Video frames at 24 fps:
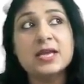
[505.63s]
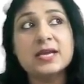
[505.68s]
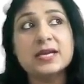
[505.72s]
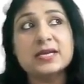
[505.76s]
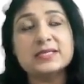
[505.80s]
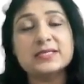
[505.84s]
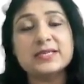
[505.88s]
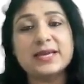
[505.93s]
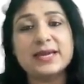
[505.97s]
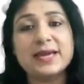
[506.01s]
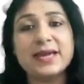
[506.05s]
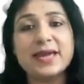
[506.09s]

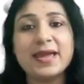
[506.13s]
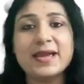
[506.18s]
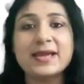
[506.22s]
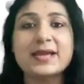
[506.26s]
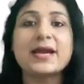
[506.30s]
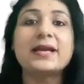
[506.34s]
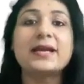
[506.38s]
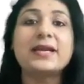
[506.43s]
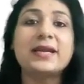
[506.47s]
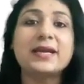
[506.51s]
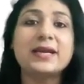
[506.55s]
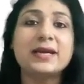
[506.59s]
किसी एक
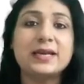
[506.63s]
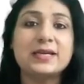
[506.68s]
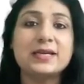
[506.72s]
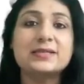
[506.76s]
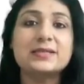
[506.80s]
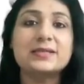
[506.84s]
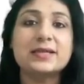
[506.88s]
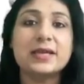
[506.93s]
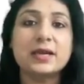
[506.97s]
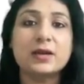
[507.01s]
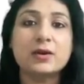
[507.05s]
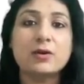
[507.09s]
कैटेगरी
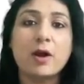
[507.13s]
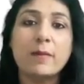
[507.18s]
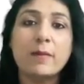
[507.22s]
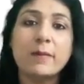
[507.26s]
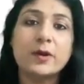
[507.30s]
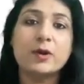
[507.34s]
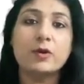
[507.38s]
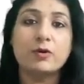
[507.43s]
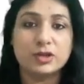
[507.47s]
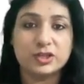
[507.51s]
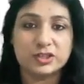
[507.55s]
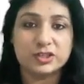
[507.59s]
से
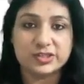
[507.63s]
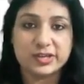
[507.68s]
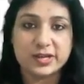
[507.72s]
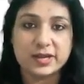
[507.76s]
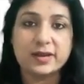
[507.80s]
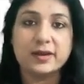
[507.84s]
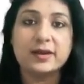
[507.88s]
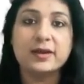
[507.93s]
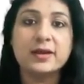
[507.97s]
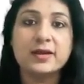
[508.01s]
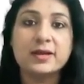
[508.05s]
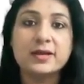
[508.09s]
कॉमन होनी
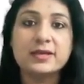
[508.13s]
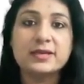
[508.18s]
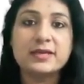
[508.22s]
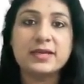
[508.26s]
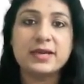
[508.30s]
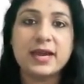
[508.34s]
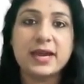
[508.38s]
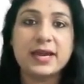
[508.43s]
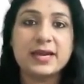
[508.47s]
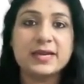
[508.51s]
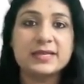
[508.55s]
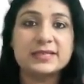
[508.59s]
चाहिए
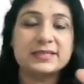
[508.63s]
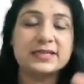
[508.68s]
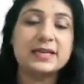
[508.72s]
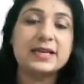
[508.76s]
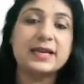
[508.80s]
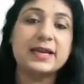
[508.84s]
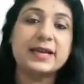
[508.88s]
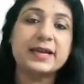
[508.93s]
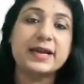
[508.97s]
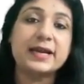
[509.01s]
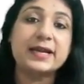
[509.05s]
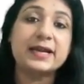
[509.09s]
ठीक है
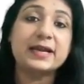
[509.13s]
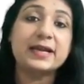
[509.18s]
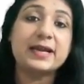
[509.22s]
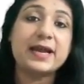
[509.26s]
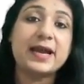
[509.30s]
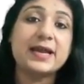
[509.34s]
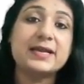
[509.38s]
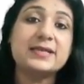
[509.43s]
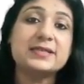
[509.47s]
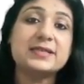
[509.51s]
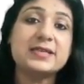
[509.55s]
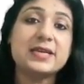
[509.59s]
इसीलिए
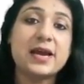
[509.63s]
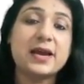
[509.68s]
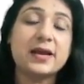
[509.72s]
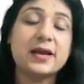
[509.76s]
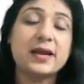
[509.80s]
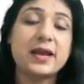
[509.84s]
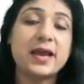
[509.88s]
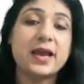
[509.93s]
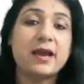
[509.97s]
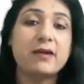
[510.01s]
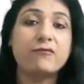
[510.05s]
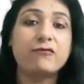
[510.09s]
कैटेगराइज किया
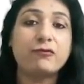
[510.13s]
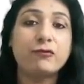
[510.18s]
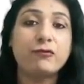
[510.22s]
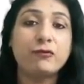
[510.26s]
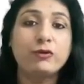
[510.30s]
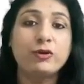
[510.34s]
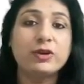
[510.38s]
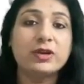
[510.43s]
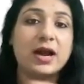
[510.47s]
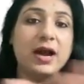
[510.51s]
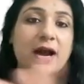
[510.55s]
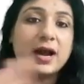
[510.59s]
गया है
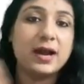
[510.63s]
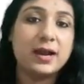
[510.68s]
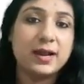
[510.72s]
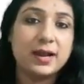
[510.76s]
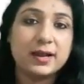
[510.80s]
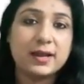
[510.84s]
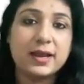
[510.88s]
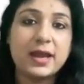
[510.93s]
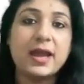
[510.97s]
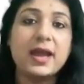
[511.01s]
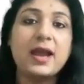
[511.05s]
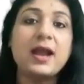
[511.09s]
फूड का
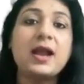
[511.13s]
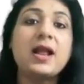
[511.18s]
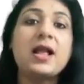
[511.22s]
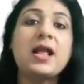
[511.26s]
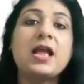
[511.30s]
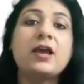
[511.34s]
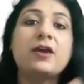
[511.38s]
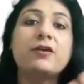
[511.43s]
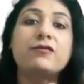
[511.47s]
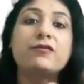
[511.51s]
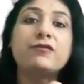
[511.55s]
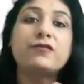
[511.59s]
अलग है
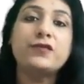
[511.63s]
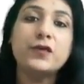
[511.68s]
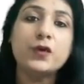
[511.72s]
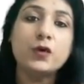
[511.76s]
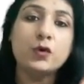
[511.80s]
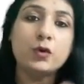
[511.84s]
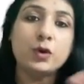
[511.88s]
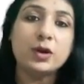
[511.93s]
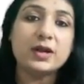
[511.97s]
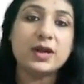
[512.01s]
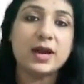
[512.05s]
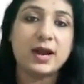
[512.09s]

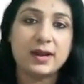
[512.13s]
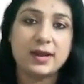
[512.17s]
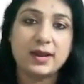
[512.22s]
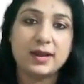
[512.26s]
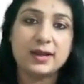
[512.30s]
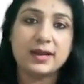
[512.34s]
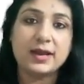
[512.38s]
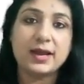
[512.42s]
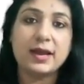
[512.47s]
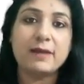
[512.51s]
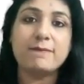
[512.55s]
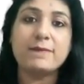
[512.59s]
फ्यूल का
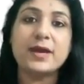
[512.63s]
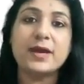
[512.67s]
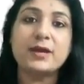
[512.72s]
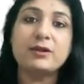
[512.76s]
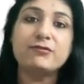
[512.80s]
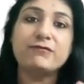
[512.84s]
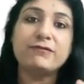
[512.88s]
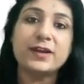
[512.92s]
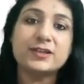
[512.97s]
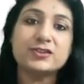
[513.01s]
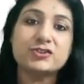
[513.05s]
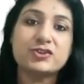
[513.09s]
अलग है
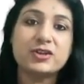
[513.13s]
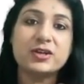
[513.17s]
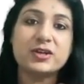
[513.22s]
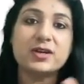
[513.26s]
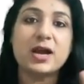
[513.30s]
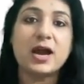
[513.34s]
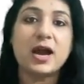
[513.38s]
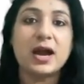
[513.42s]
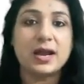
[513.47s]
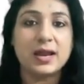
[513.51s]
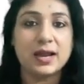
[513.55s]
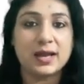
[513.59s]
मैन्युफैक्चरिंग
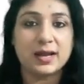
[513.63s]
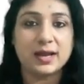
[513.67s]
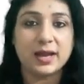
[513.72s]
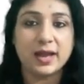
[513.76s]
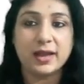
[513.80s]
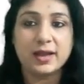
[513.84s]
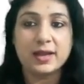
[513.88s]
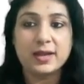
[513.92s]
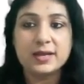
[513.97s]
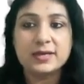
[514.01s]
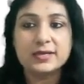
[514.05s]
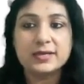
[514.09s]
का अलग
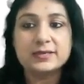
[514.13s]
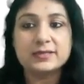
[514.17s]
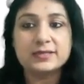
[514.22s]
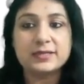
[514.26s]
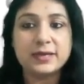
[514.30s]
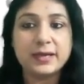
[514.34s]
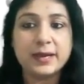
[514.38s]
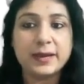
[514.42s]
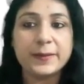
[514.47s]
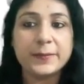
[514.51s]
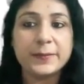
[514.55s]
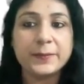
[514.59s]
है
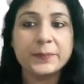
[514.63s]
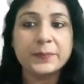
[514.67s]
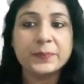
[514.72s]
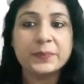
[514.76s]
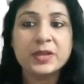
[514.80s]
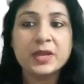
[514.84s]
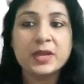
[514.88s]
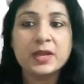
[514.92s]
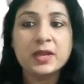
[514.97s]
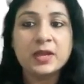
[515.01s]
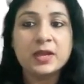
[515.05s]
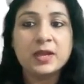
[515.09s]
ठीक है
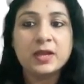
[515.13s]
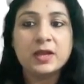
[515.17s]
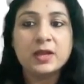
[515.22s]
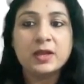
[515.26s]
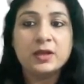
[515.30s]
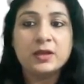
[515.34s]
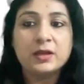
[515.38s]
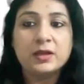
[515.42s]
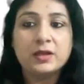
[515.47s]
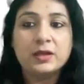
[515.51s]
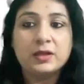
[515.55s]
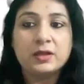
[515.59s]

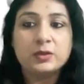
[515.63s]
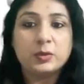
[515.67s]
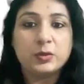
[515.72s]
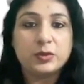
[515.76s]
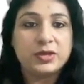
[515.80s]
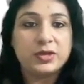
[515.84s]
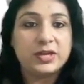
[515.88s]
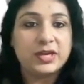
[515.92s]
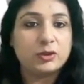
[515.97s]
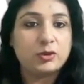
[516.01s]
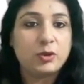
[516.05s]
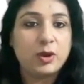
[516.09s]
तो
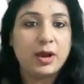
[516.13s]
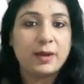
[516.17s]
ये तो